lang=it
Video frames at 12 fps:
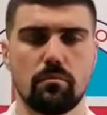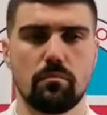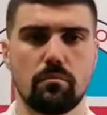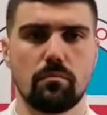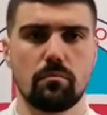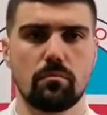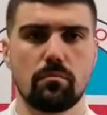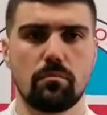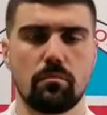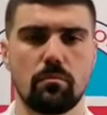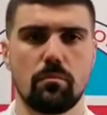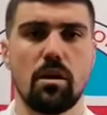Obiettivi?
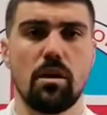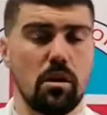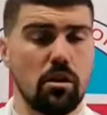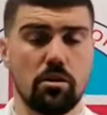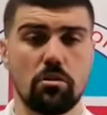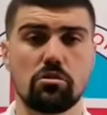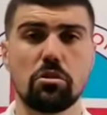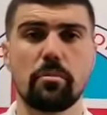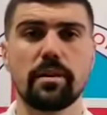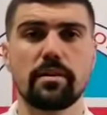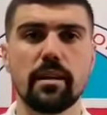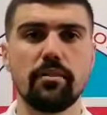I nostri
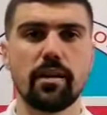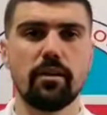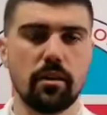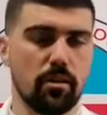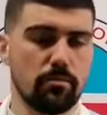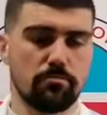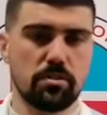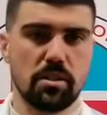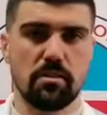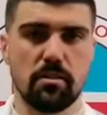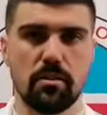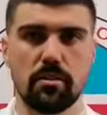obiettivi, eh, sì,
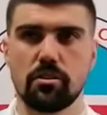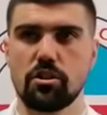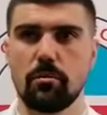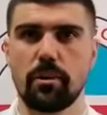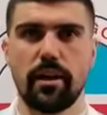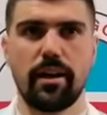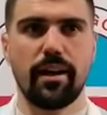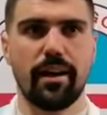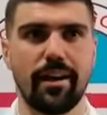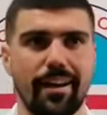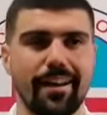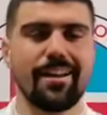eh, diciamo
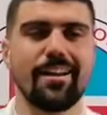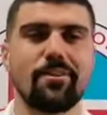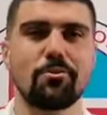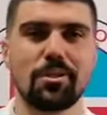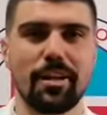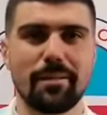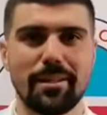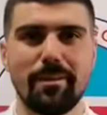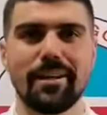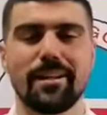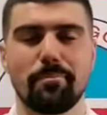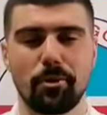che non c'è la
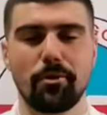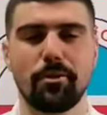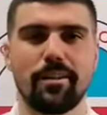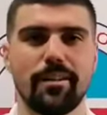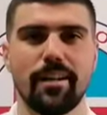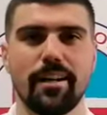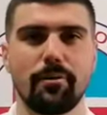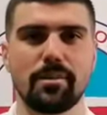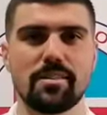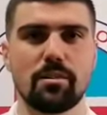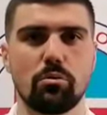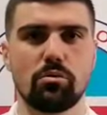matematica, però eh, quasi
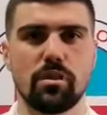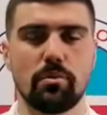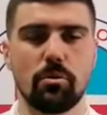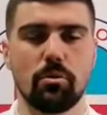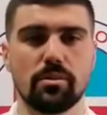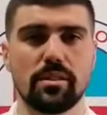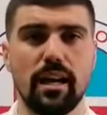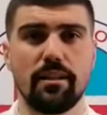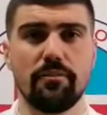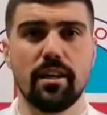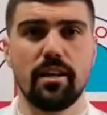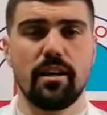sicuro siamo
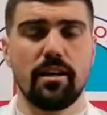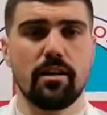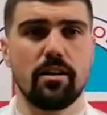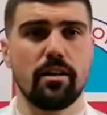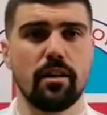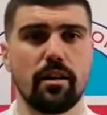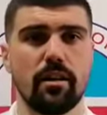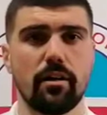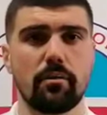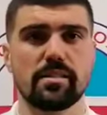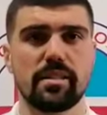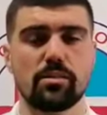salvi. Eh,
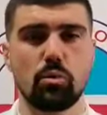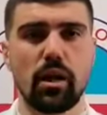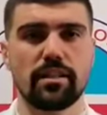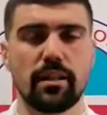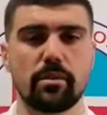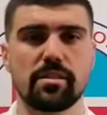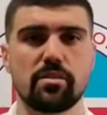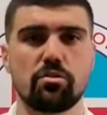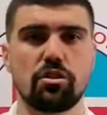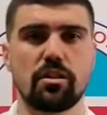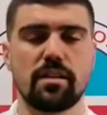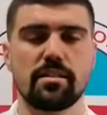questa squadra, questa
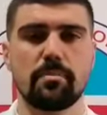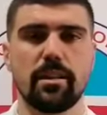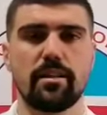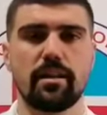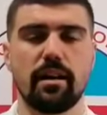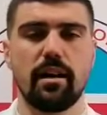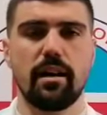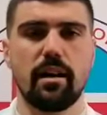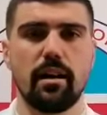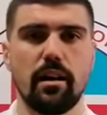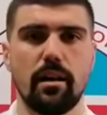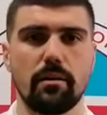società si
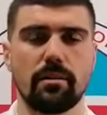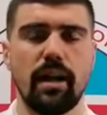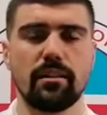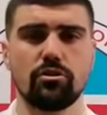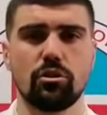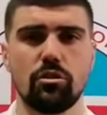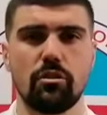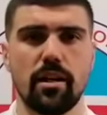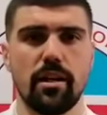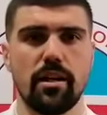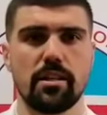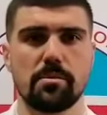merita tanto
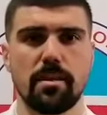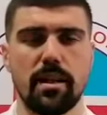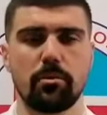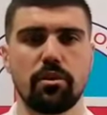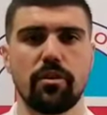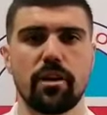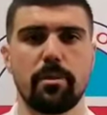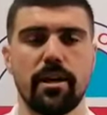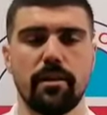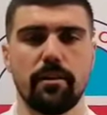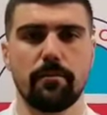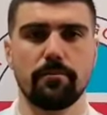e speriamo di fare bene.